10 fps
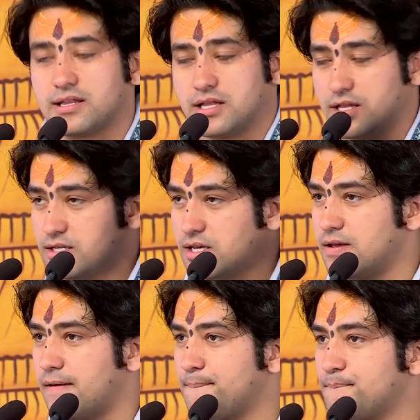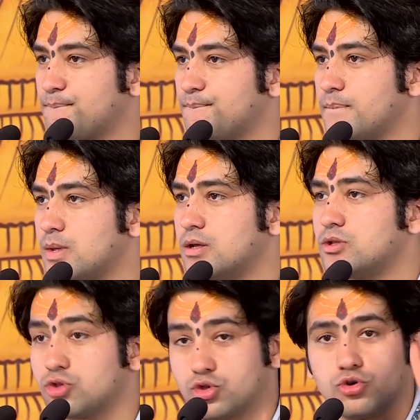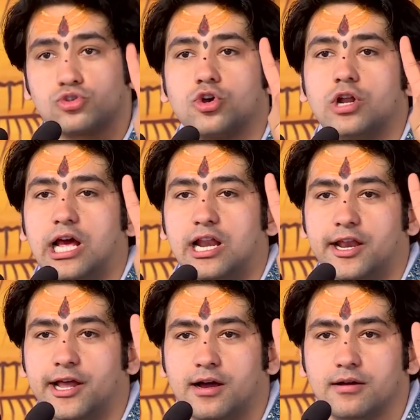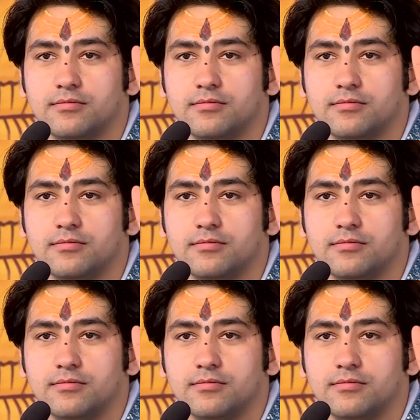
जल्दी से 200 ले लेना